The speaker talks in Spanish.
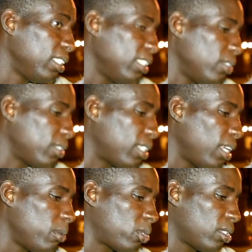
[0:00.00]
no
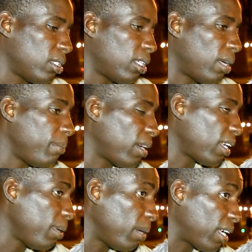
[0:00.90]
tenemos eh,
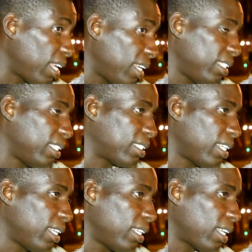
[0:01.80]
embajada
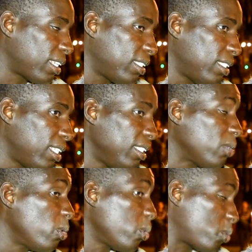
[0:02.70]
acá en Argentina
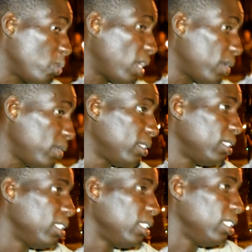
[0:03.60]
ni consulado.
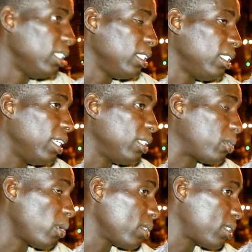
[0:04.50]
Y
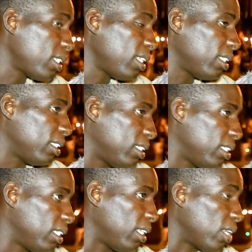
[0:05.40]
entonces
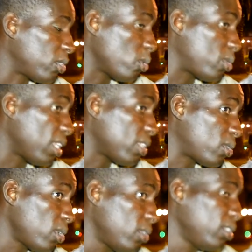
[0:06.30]
eh, la
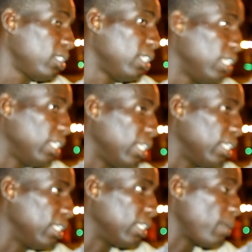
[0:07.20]
asociación
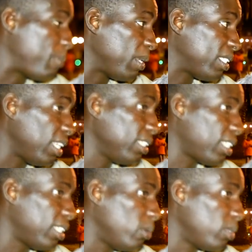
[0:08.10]

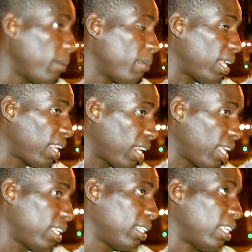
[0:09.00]
representa de una
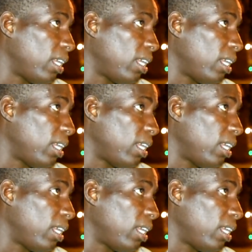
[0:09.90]
manera la